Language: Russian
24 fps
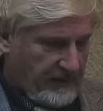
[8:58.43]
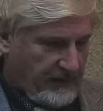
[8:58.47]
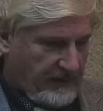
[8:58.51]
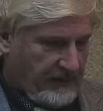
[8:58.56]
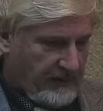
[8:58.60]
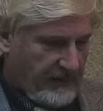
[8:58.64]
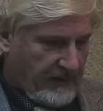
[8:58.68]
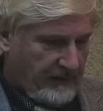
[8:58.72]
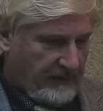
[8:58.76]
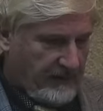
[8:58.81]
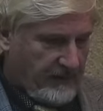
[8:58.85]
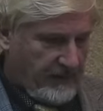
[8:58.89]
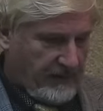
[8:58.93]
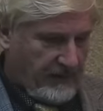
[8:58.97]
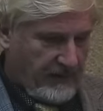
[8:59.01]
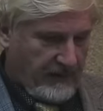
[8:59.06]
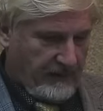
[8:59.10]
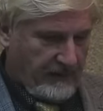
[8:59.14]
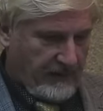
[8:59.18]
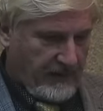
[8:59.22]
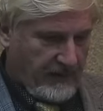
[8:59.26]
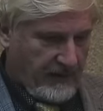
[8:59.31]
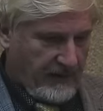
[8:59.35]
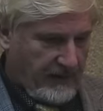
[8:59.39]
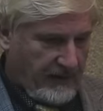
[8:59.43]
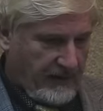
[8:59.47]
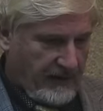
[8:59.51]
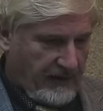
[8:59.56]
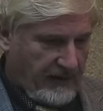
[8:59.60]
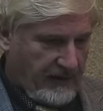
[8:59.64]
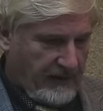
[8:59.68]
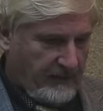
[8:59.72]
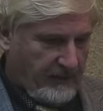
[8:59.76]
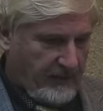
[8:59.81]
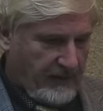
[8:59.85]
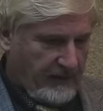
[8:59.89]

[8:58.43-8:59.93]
сам в человека так и не